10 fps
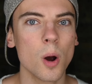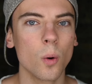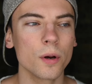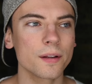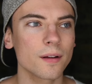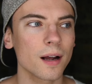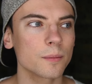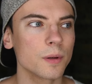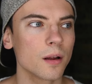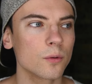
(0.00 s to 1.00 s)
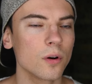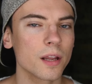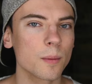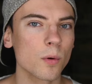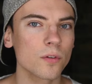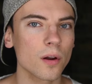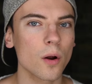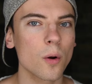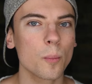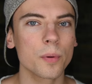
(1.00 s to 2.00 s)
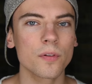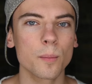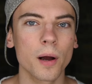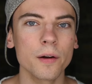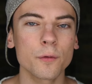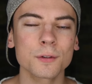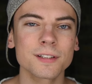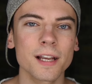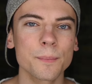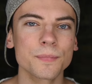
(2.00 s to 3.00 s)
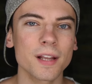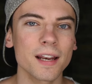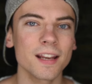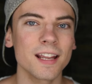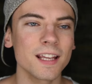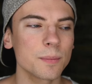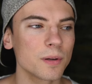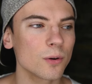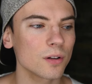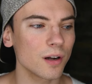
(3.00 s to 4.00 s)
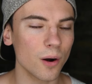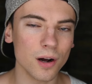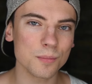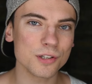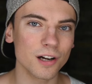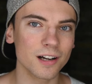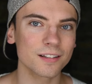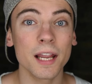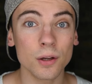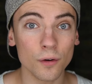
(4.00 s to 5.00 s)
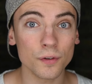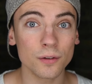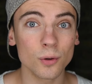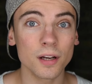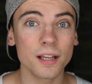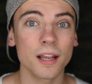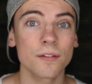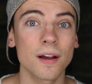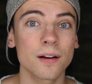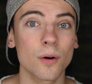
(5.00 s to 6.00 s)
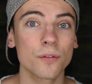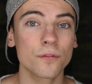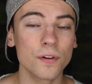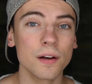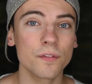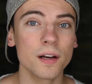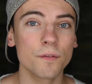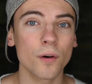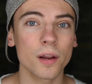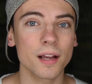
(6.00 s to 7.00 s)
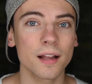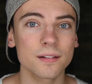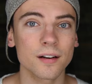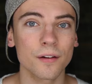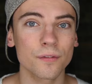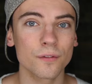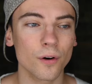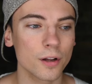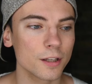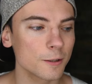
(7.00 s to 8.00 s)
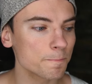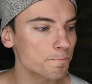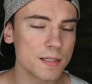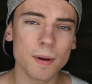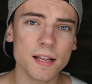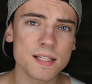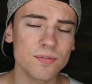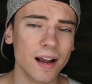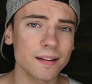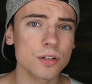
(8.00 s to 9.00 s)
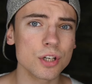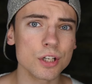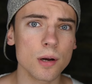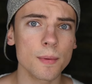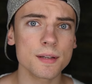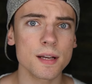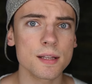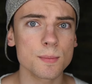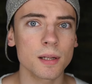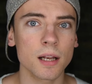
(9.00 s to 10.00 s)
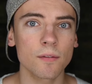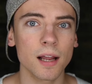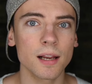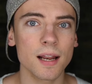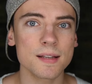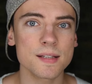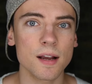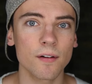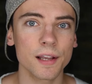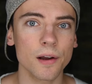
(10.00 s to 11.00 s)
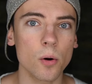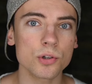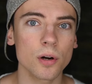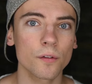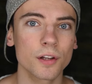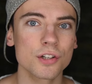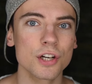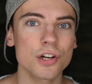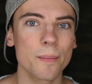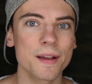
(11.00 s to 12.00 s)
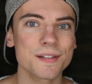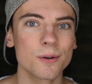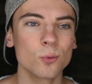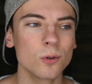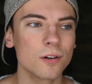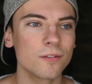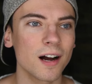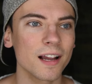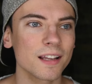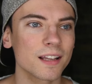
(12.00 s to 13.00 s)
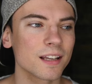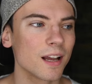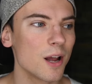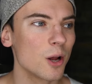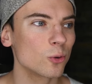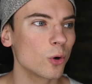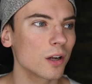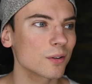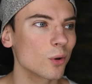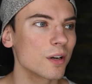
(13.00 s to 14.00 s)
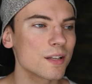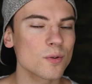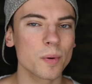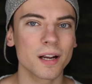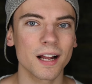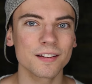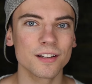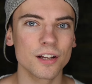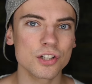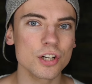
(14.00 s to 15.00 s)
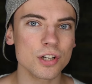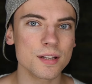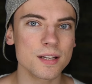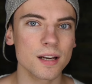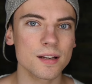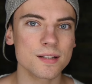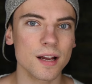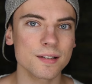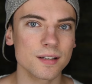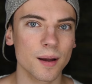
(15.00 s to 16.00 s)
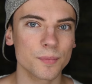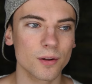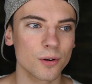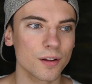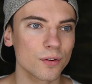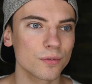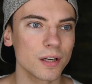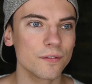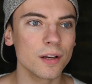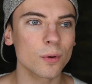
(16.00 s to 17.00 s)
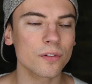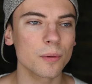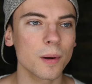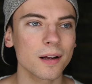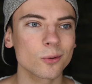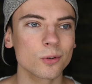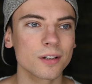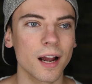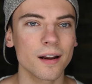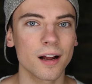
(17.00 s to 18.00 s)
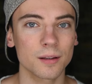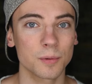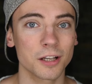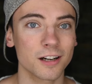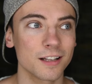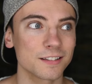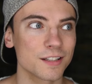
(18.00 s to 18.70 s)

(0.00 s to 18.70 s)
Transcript: Und ich dachte mir natürlich, ich muss euch auch noch ein bisschen ein paar Infos geben, denn ich bin dort auch am Start. Ich hoffe natürlich, ich werde auf viele, viele von euch antreffen, Freunde. Ist meine zweite Shisha-Messe jetzt mittlerweile. Letztes Jahr war ich auch schon auf der Shisha-Messe, nur war ich dort noch nicht so bekannt in der Shisha-Szene. Das heißt, ich habe da noch nicht so viele Videos gemacht und keiner hat mich erkannt.